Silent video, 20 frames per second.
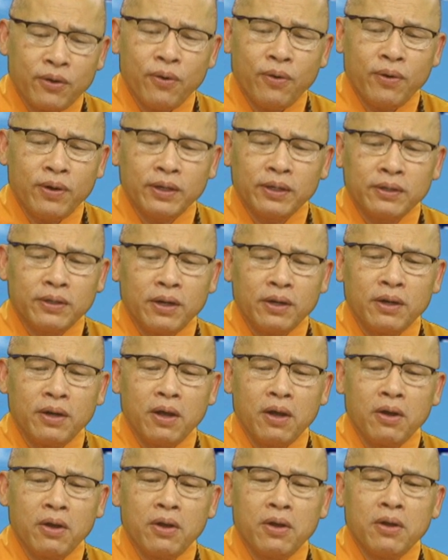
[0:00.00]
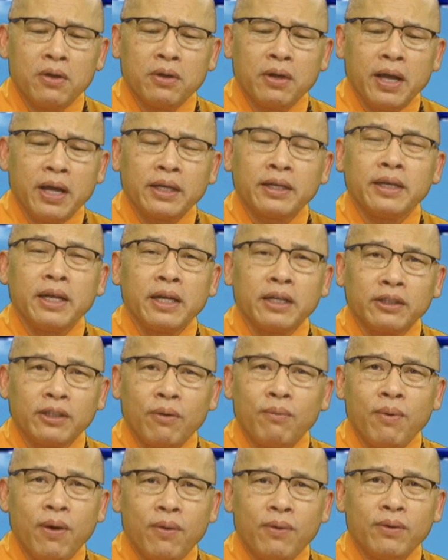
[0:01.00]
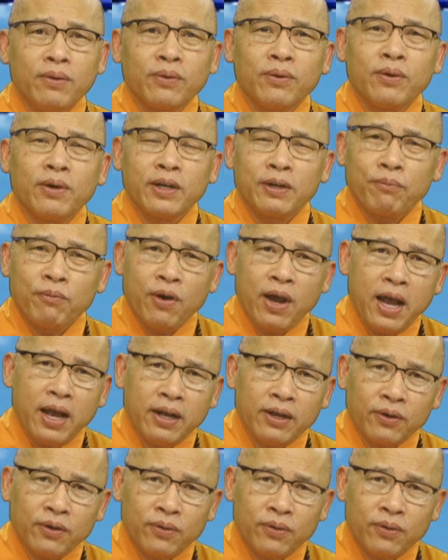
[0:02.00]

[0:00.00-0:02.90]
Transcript: nó đã hoàn toàn khác cho nên hai người